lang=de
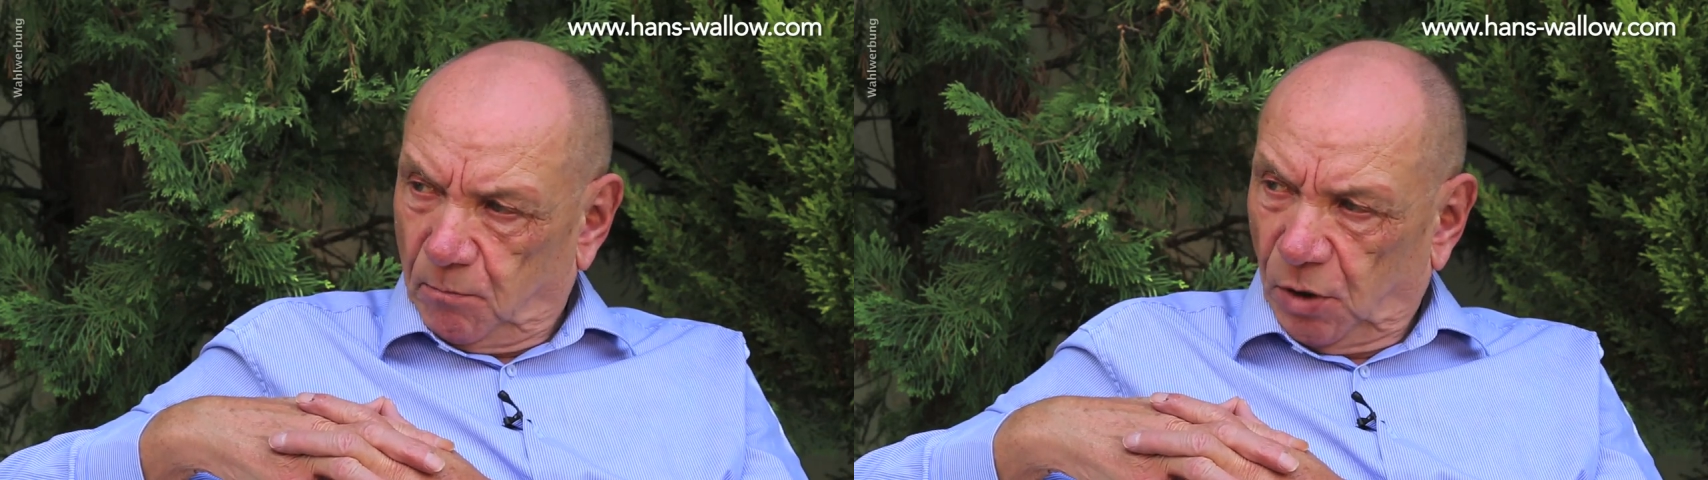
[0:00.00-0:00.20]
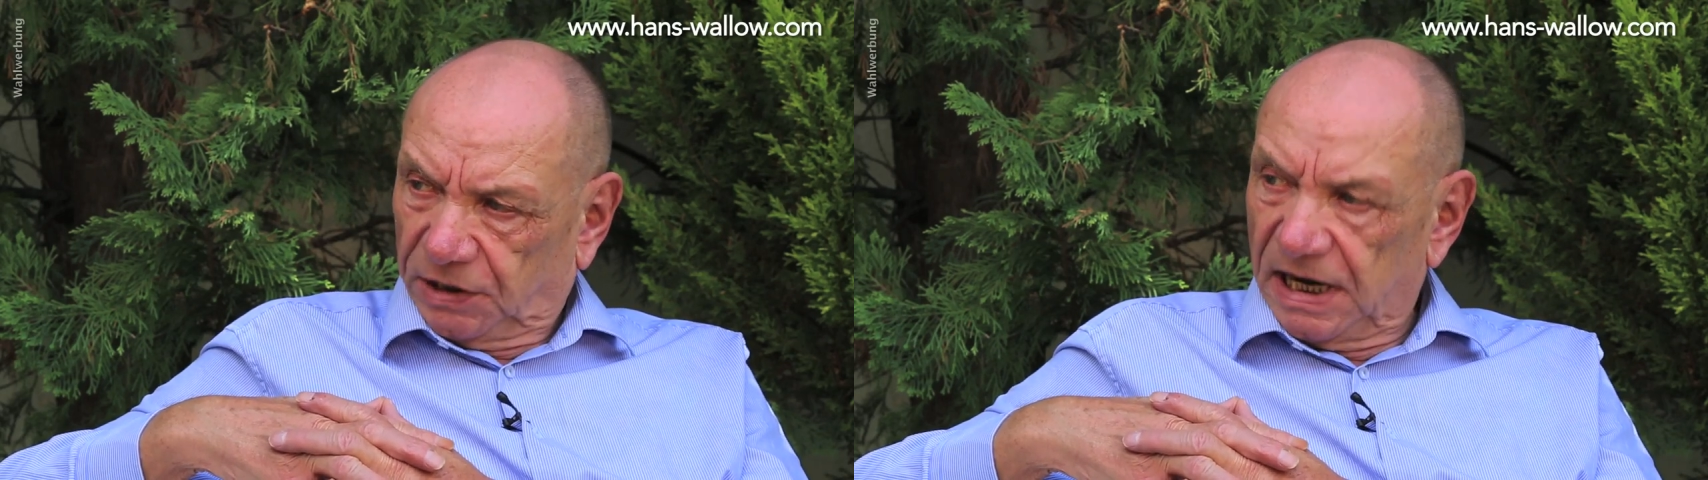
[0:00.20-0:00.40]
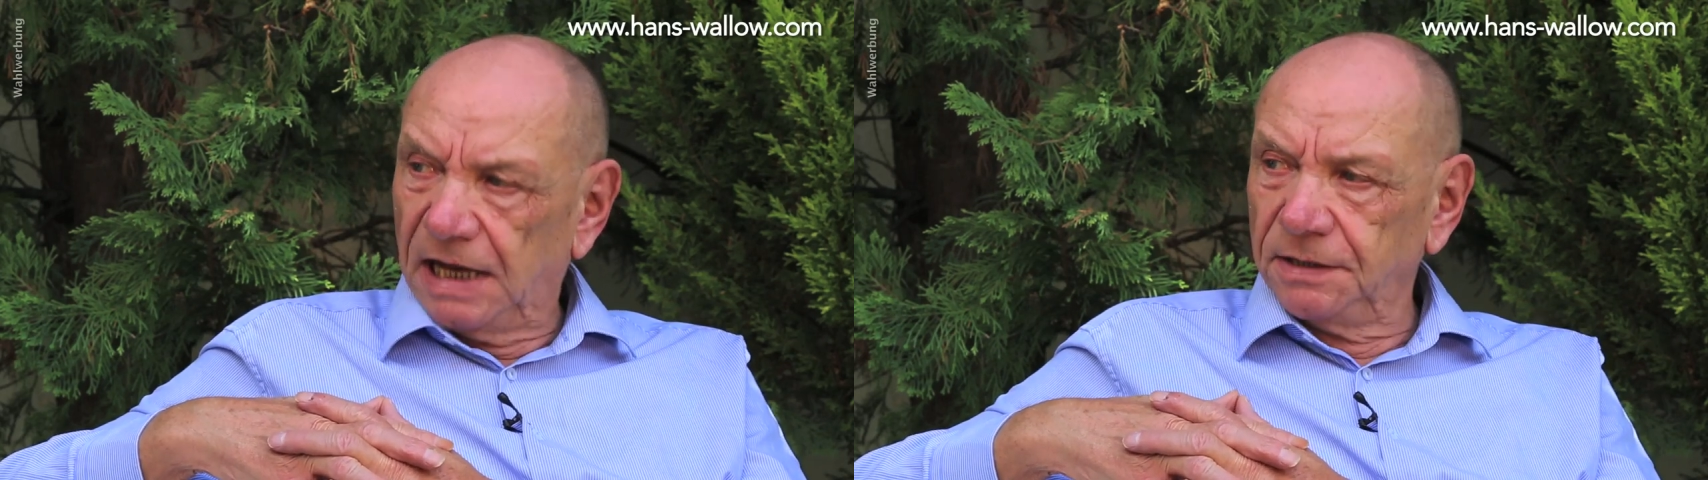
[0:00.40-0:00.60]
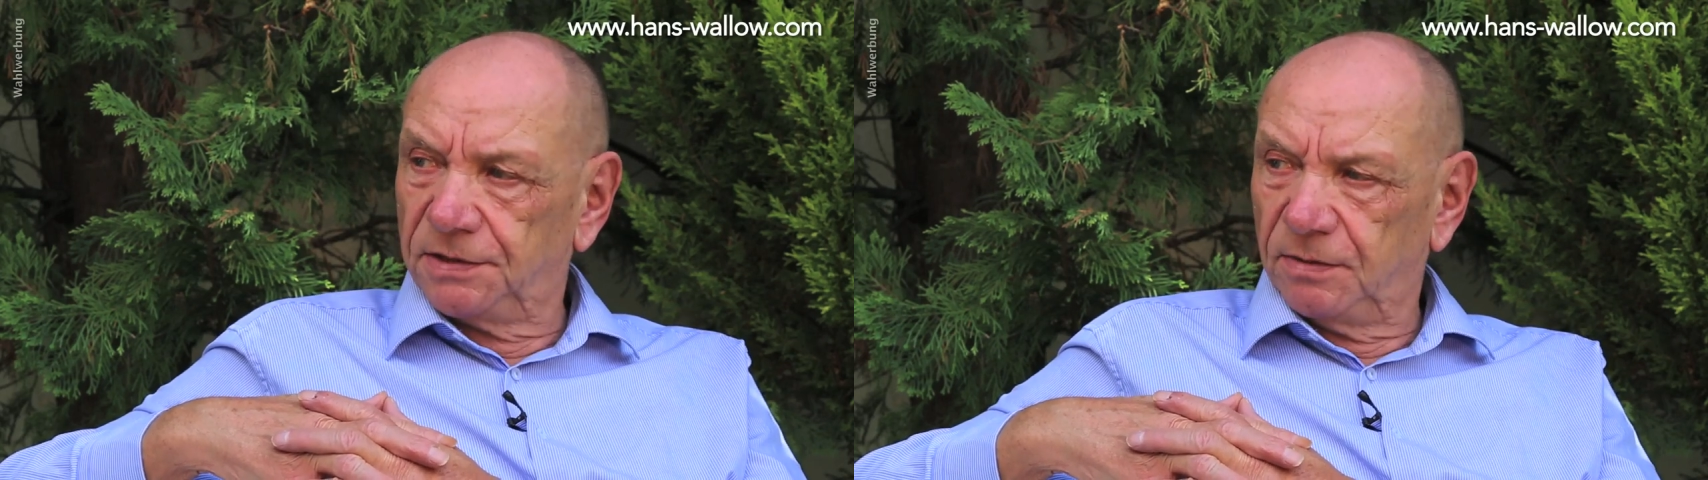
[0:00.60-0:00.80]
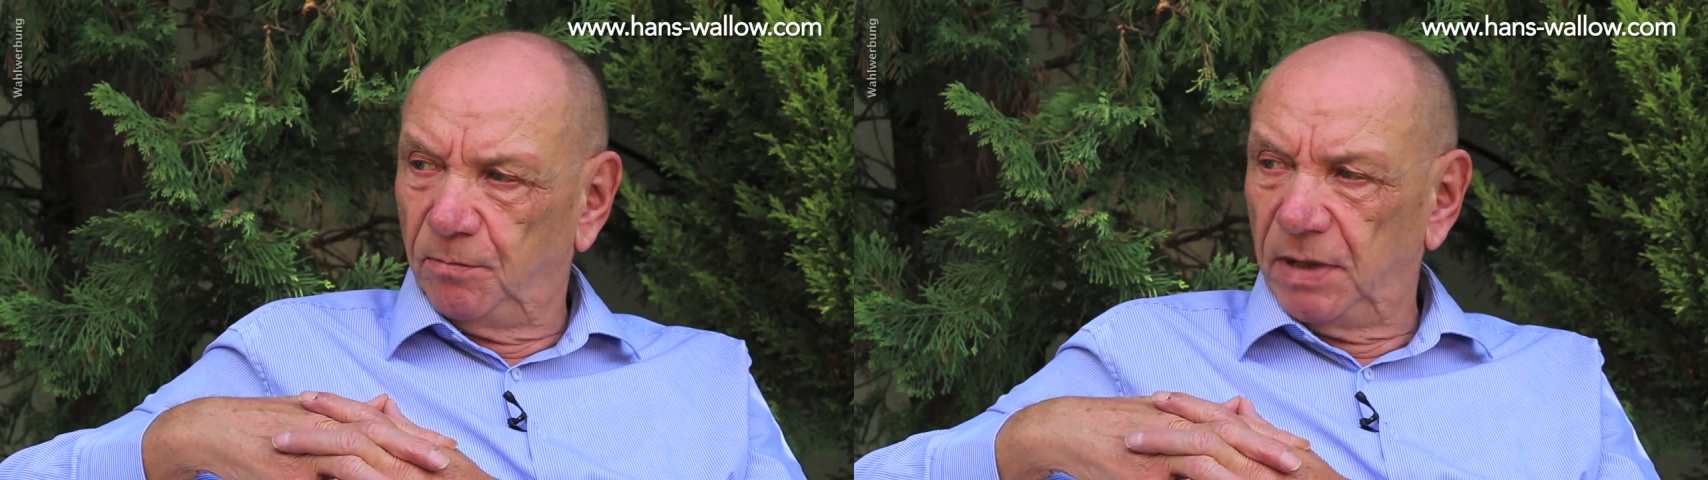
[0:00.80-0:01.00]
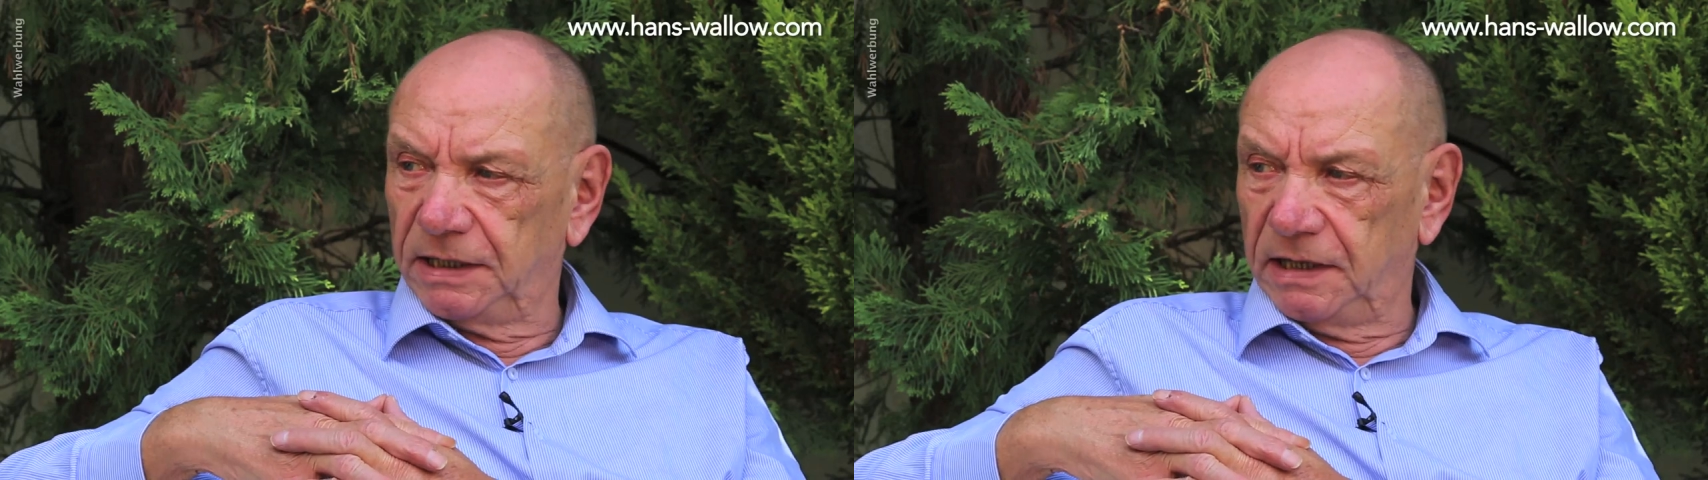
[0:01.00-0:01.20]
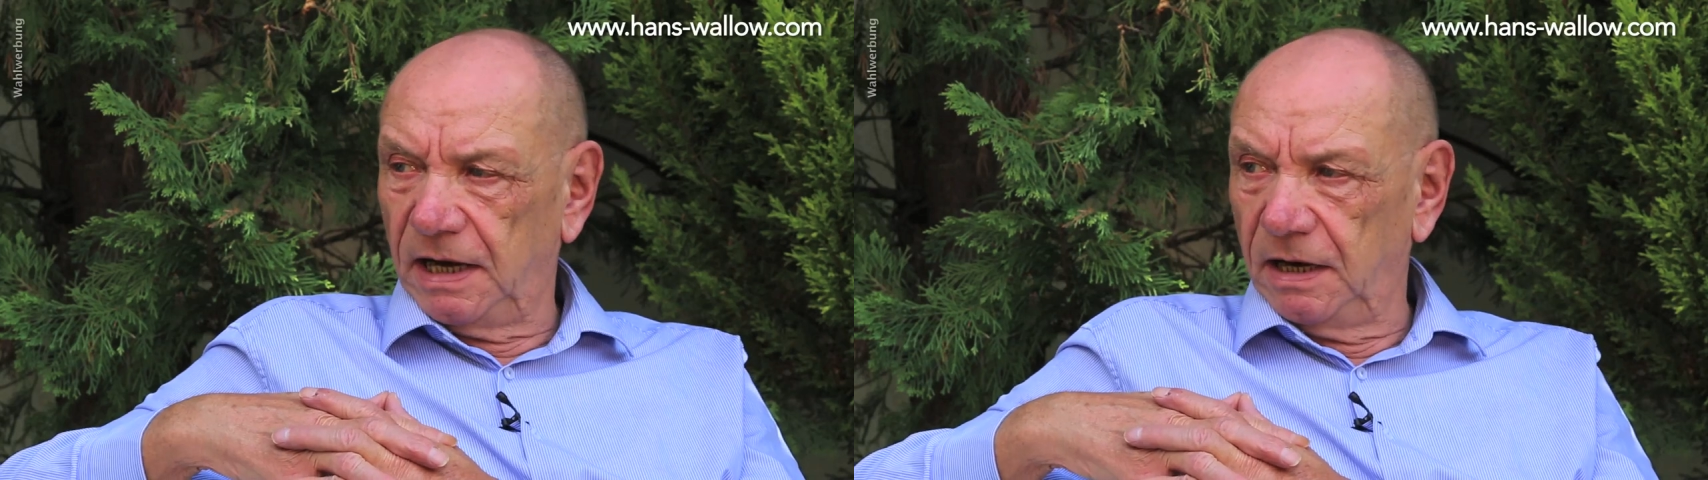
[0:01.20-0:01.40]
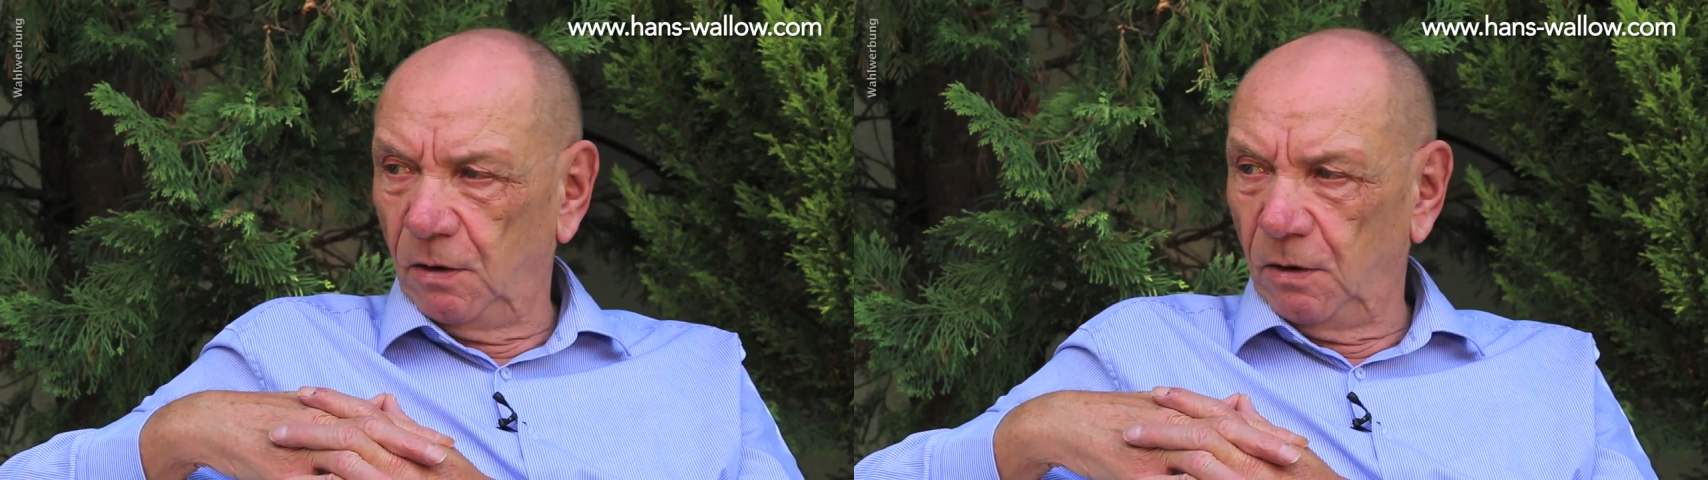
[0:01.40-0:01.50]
modernste Partei